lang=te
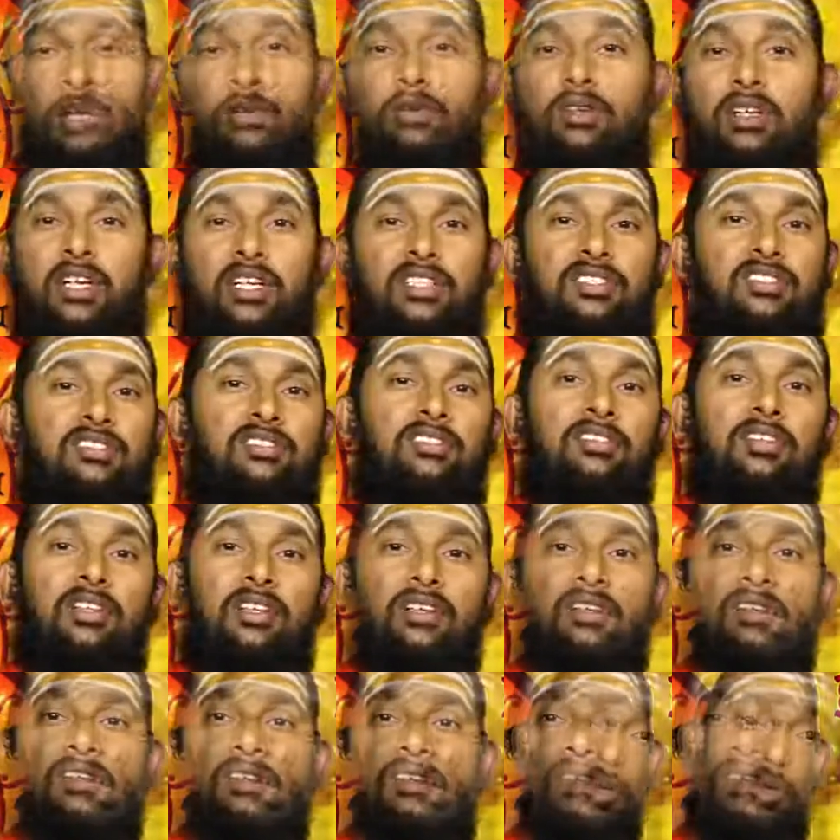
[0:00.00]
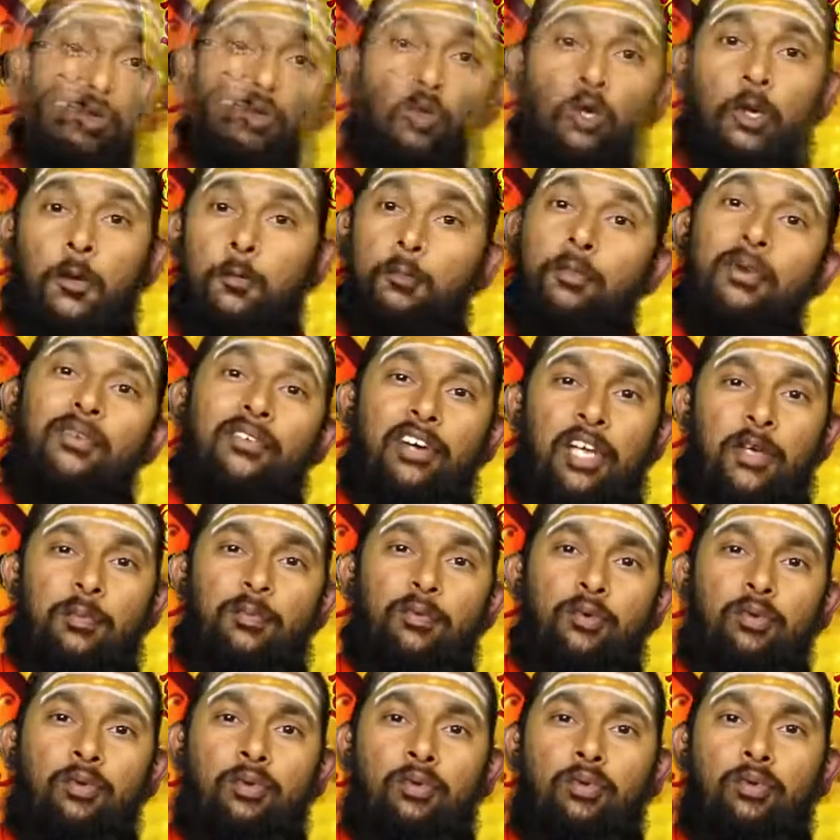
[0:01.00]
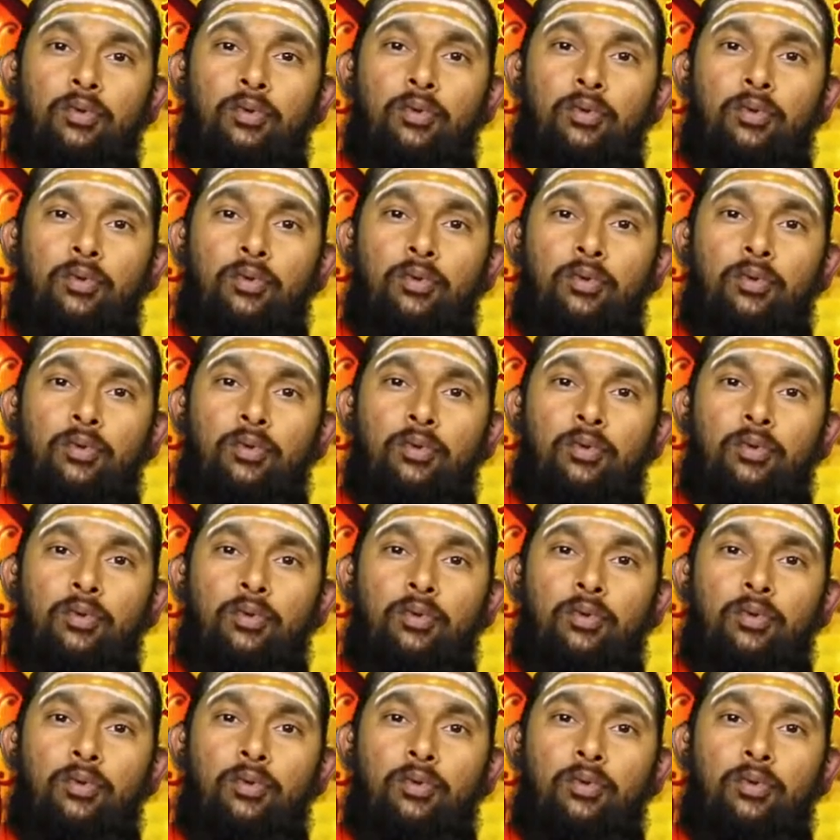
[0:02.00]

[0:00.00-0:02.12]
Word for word: అనుగ్రహిస్తుంది తూర్పు వైపు